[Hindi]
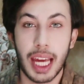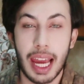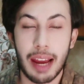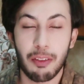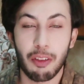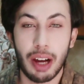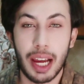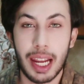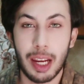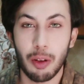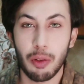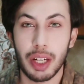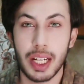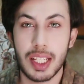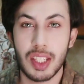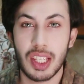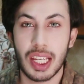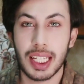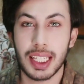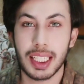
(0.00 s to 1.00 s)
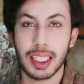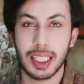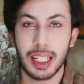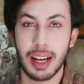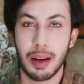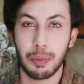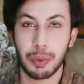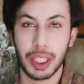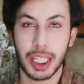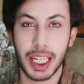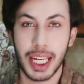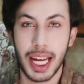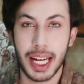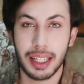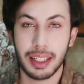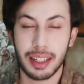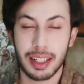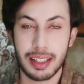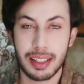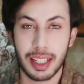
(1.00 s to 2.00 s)
एलोवेरा जेल की जगह आप ये
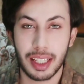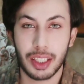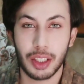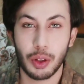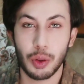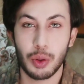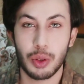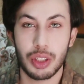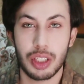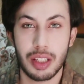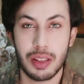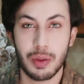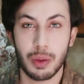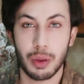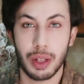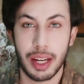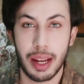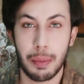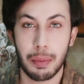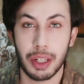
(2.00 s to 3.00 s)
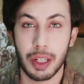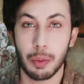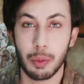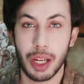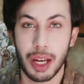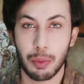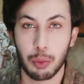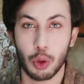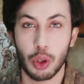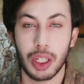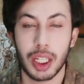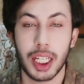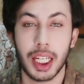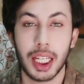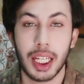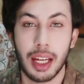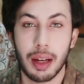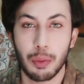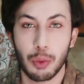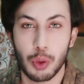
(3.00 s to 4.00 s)
ऐड कर सकते हो जिस रेमेडी में आपको
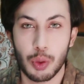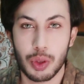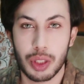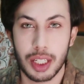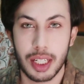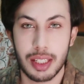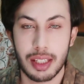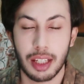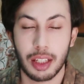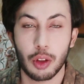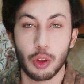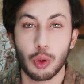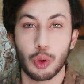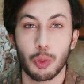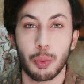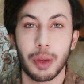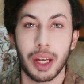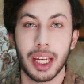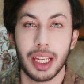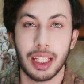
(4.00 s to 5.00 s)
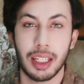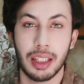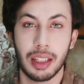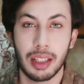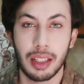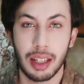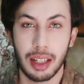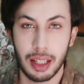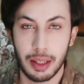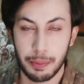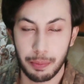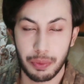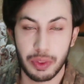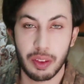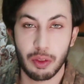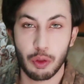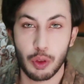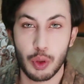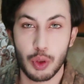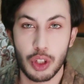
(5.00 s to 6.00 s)
लगे कि आप यूज कर सकते हो तो मैं इन
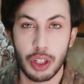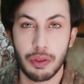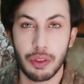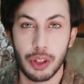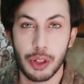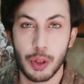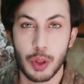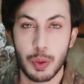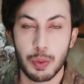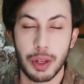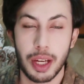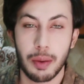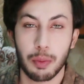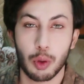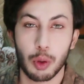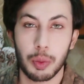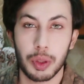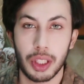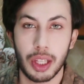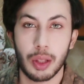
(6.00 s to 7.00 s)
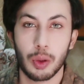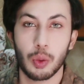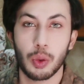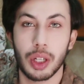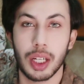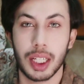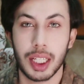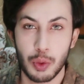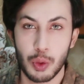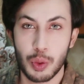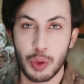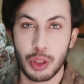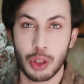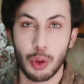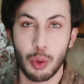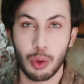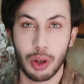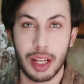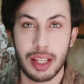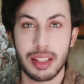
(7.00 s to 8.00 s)
फ्यूचर वीडियोज़ में आपको बता दूंगा कि यूज
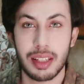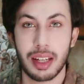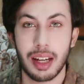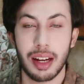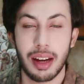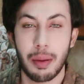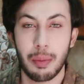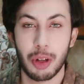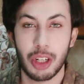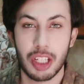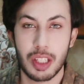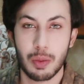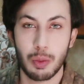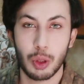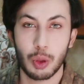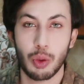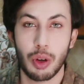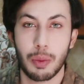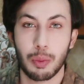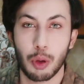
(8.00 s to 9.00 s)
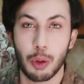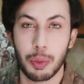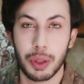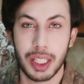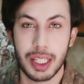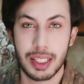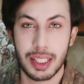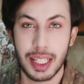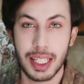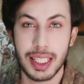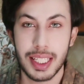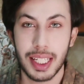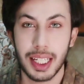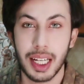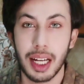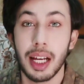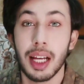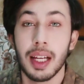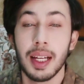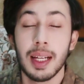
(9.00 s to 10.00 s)
करूंगा इसका रेमेडीज में तो आपको पता चल
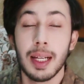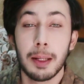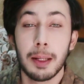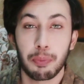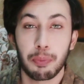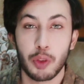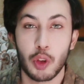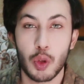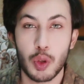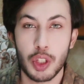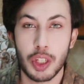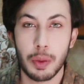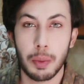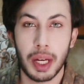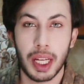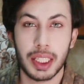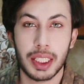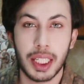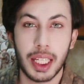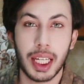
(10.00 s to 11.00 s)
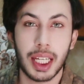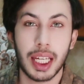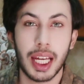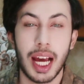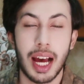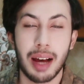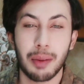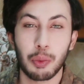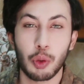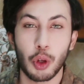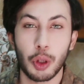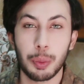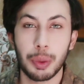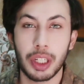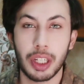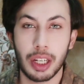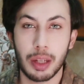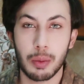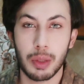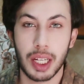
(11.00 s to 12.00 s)
जाएगा दूसरी बात ये कि आप कोई
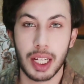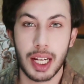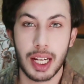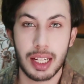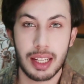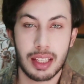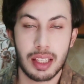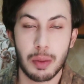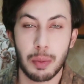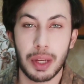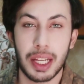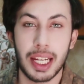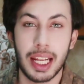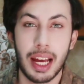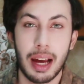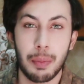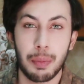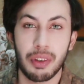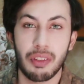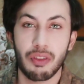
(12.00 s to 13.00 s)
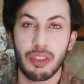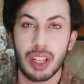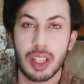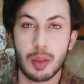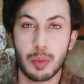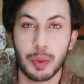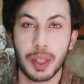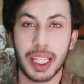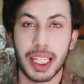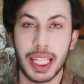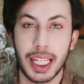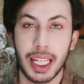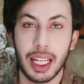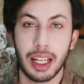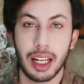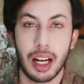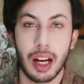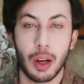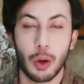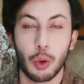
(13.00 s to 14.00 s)
भी क्रीम लगाने से पहले अपने फेस पे ये
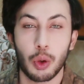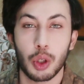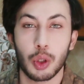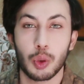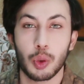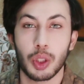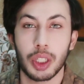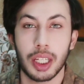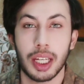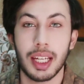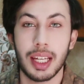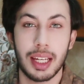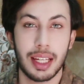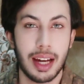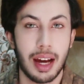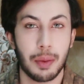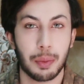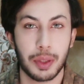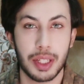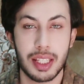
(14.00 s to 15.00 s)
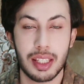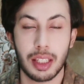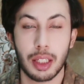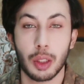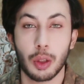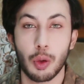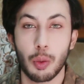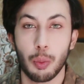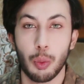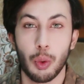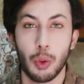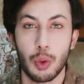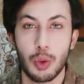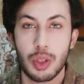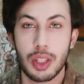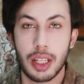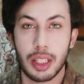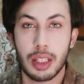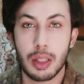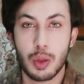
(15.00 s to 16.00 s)
लगा लोगे तो ये आपकी स्किन को
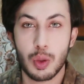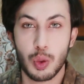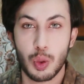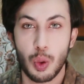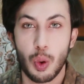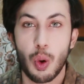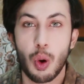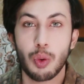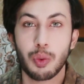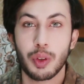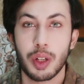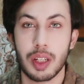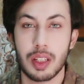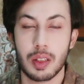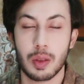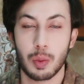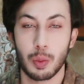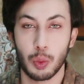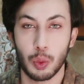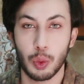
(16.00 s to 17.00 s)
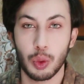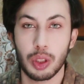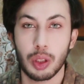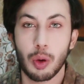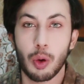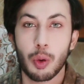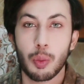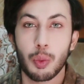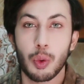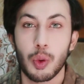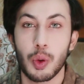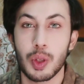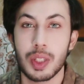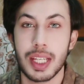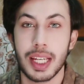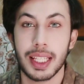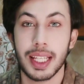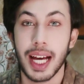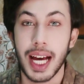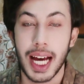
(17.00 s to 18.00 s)
बहुत ज़्यादा सॉफ्ट स्मूथ और बहुत
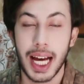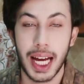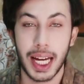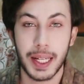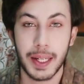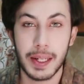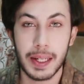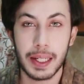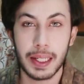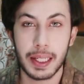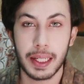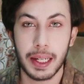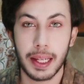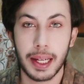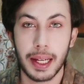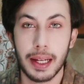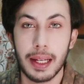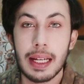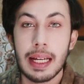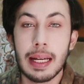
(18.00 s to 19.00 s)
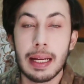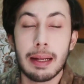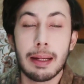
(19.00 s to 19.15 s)
ज़्यादा हाइड्रेट करेगा